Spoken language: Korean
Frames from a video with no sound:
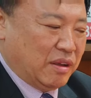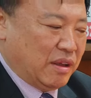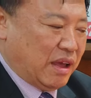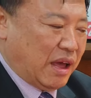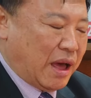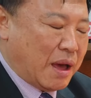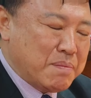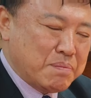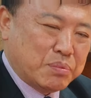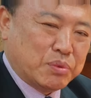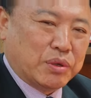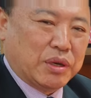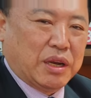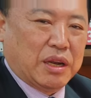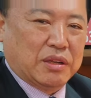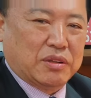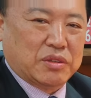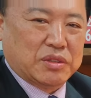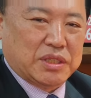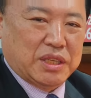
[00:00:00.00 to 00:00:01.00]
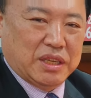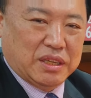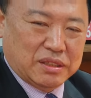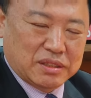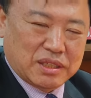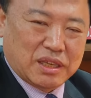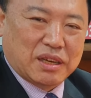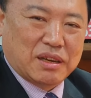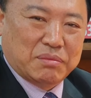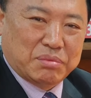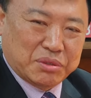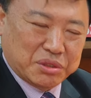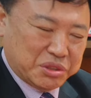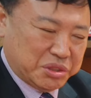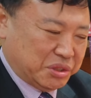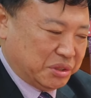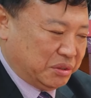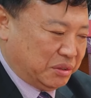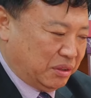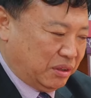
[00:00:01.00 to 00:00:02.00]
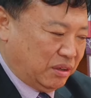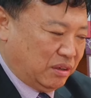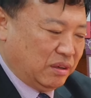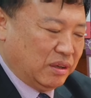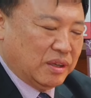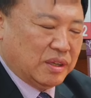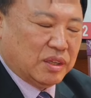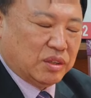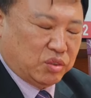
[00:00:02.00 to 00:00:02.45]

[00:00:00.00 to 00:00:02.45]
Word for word: 한 분이라도 제 영상을 보시고